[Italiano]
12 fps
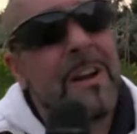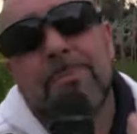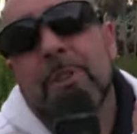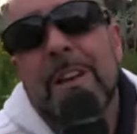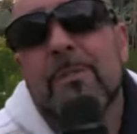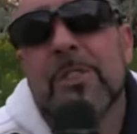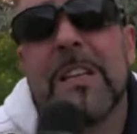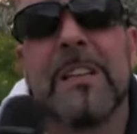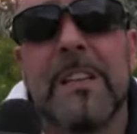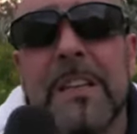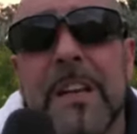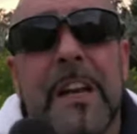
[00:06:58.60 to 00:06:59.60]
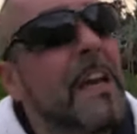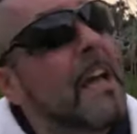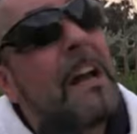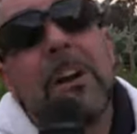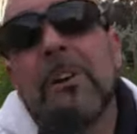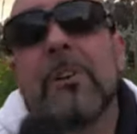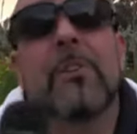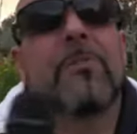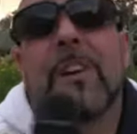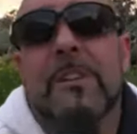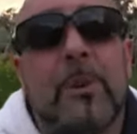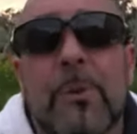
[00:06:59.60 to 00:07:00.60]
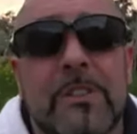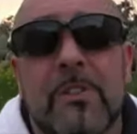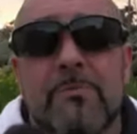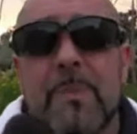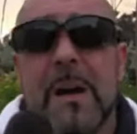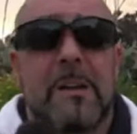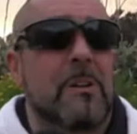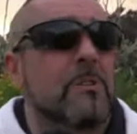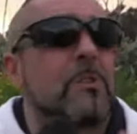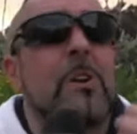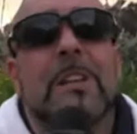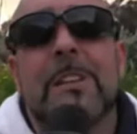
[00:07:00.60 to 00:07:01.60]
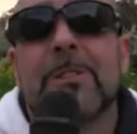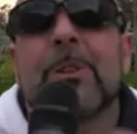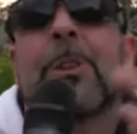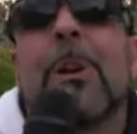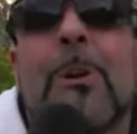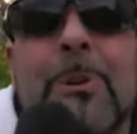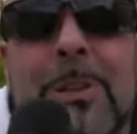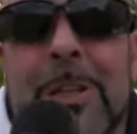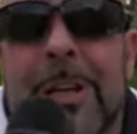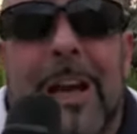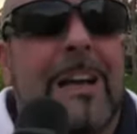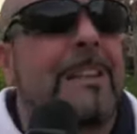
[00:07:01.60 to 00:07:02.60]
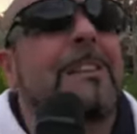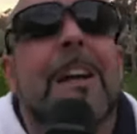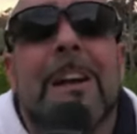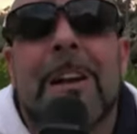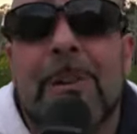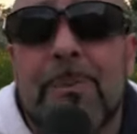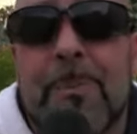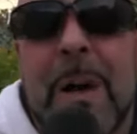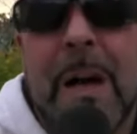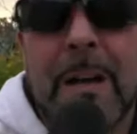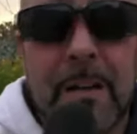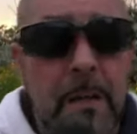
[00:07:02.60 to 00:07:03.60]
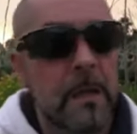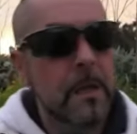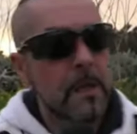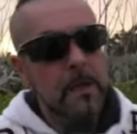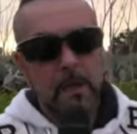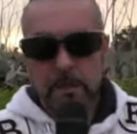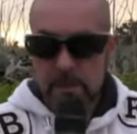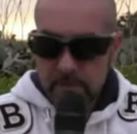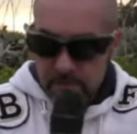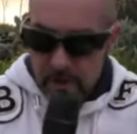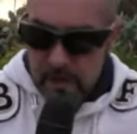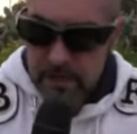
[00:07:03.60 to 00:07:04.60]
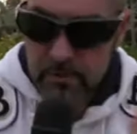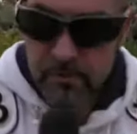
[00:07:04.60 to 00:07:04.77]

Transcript: Non la potevo sentire. E allora ho fatto questo sbaglio, sono andato di notte ad andarla a rubare. Ci fa il